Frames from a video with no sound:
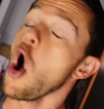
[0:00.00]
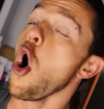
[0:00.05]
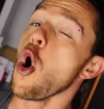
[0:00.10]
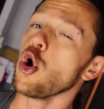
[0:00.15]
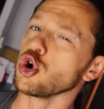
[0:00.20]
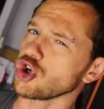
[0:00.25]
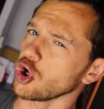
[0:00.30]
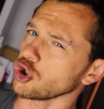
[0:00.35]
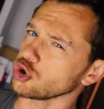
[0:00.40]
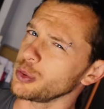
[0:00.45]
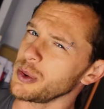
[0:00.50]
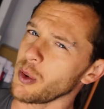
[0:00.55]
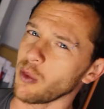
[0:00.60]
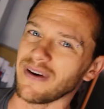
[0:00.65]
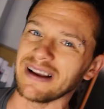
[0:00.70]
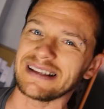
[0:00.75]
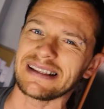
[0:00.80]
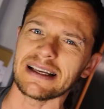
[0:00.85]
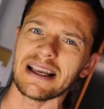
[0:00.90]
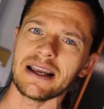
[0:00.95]
Aujourd'hui, on
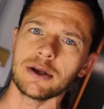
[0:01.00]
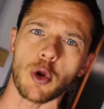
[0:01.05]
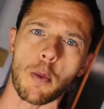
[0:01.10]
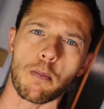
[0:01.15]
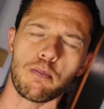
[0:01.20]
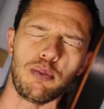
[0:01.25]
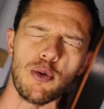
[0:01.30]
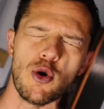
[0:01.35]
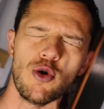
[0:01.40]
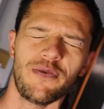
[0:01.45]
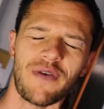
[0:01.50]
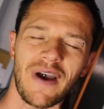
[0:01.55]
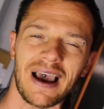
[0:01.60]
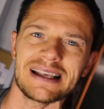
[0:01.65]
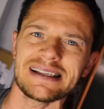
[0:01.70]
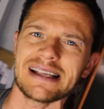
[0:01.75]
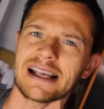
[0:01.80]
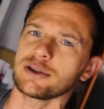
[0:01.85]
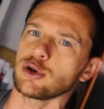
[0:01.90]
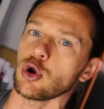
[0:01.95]
va essayer de
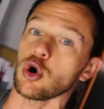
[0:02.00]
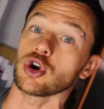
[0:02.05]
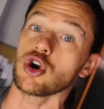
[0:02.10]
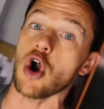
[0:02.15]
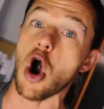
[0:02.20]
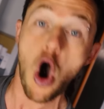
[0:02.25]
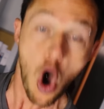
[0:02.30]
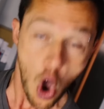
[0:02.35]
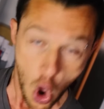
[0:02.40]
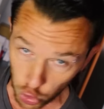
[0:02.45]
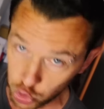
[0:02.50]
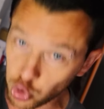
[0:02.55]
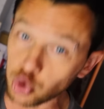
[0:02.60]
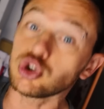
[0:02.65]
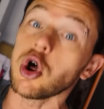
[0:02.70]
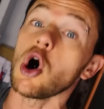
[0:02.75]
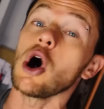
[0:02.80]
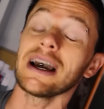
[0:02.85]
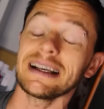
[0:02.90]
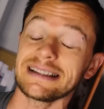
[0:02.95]
pulvériser ce record
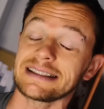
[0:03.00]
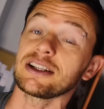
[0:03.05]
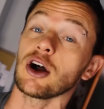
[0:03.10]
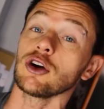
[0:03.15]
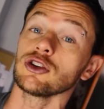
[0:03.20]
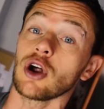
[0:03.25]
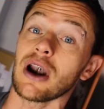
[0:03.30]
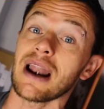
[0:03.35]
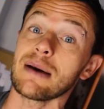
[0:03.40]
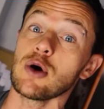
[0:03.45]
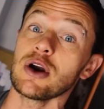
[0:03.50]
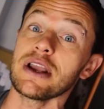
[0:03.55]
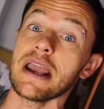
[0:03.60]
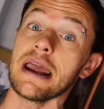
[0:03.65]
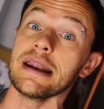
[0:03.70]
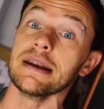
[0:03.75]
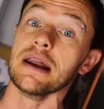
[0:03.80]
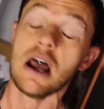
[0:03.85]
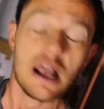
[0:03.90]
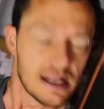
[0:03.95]
tout en restant dans la
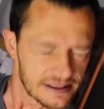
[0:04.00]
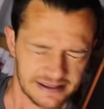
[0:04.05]
moyenne.